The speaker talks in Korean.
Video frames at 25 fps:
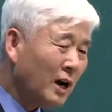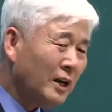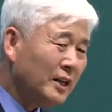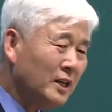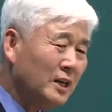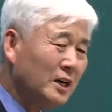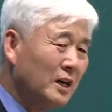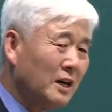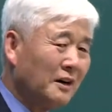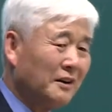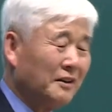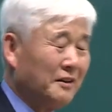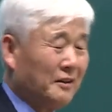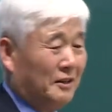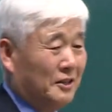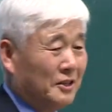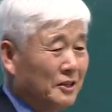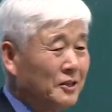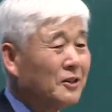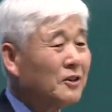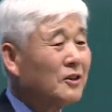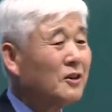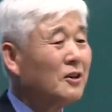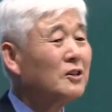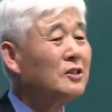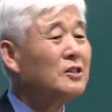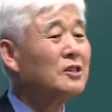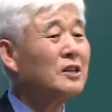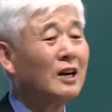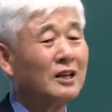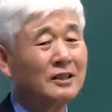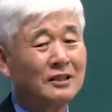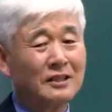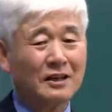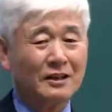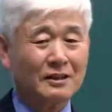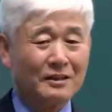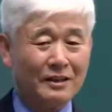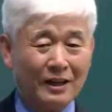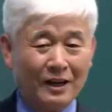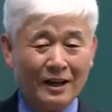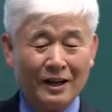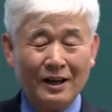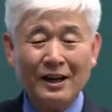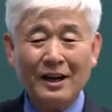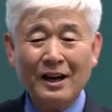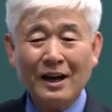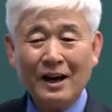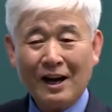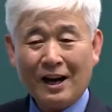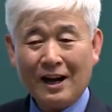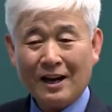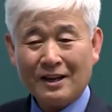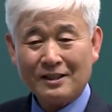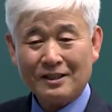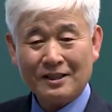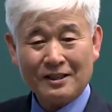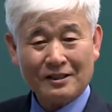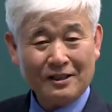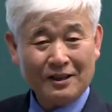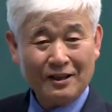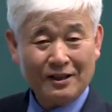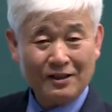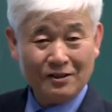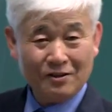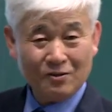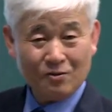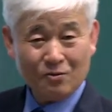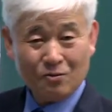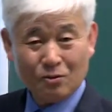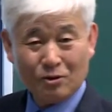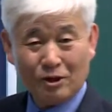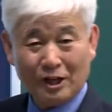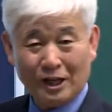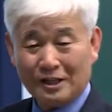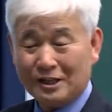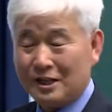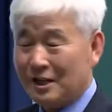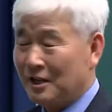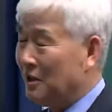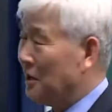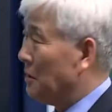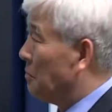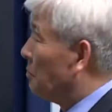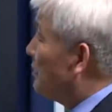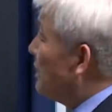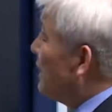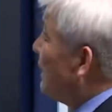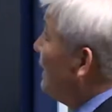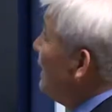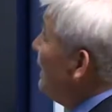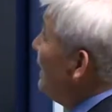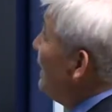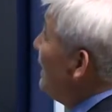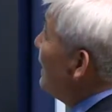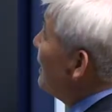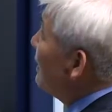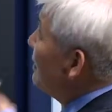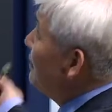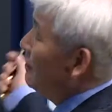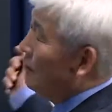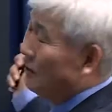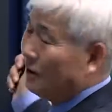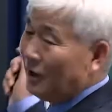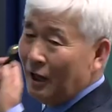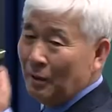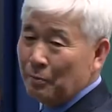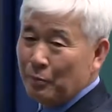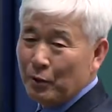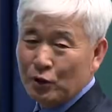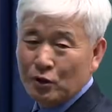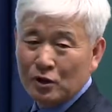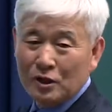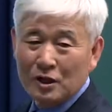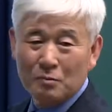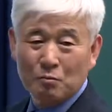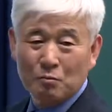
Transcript: 인간의 일생을 결정하냐는 게 학자들의 연구 대상입니다. 그 대표적인